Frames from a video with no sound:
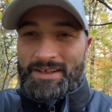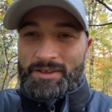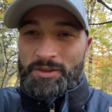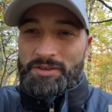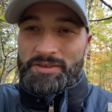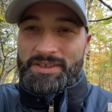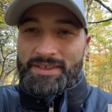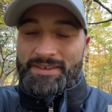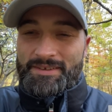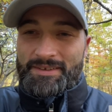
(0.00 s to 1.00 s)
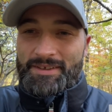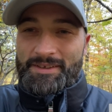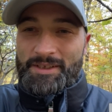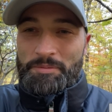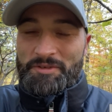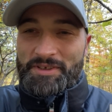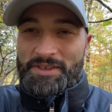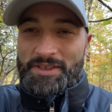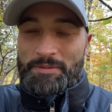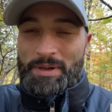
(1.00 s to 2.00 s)
Oczywiście nie, nie mówię,
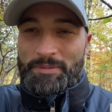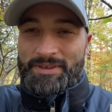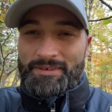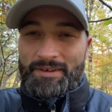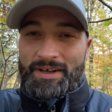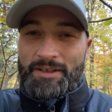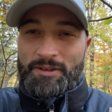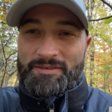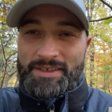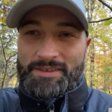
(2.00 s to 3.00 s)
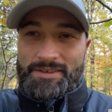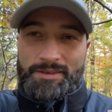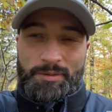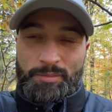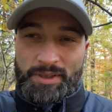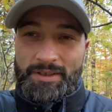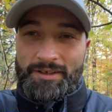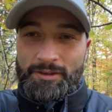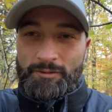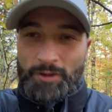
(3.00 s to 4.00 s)
że nie mamy ratować
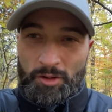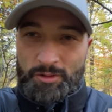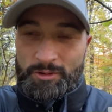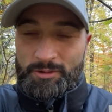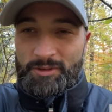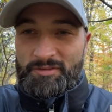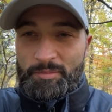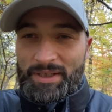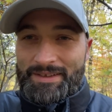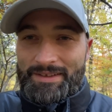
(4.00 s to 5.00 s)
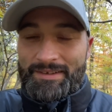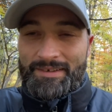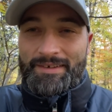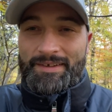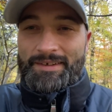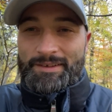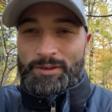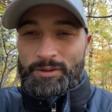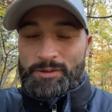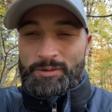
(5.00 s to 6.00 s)
biednego wołu, który wpadnie
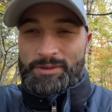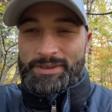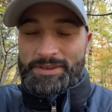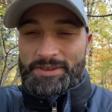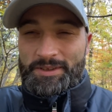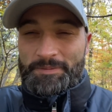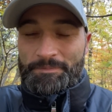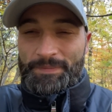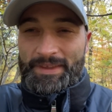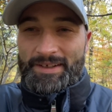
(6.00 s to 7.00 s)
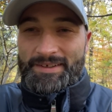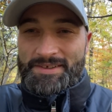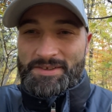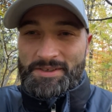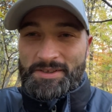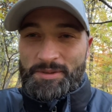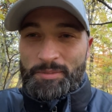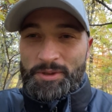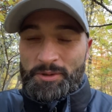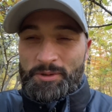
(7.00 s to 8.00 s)
do studni, czy, e, czy, czy
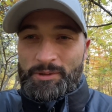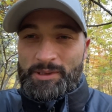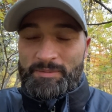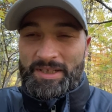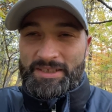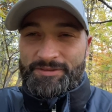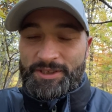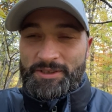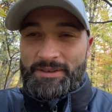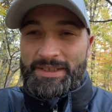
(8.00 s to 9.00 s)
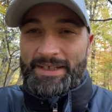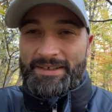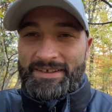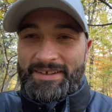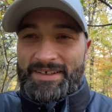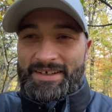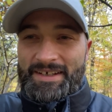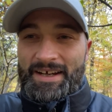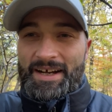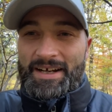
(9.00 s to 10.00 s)
być okrutnym dla zwierząt. Nie.
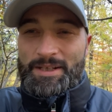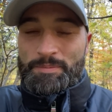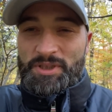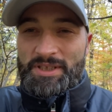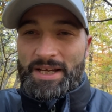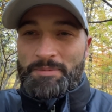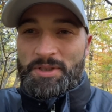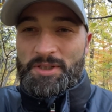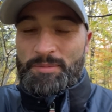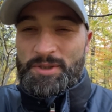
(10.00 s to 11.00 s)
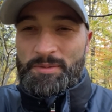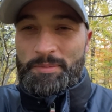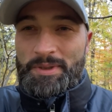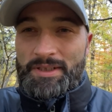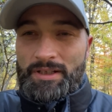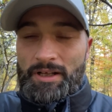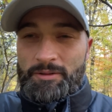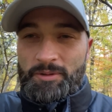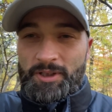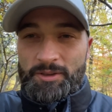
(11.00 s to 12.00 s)
Ale przynajmniej, żebyśmy byli dla
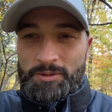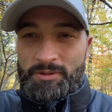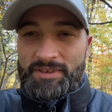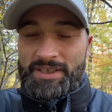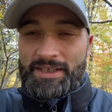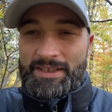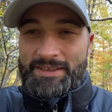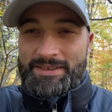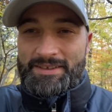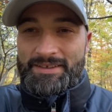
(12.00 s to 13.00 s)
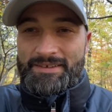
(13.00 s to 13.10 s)
drugiego człowieka tacy,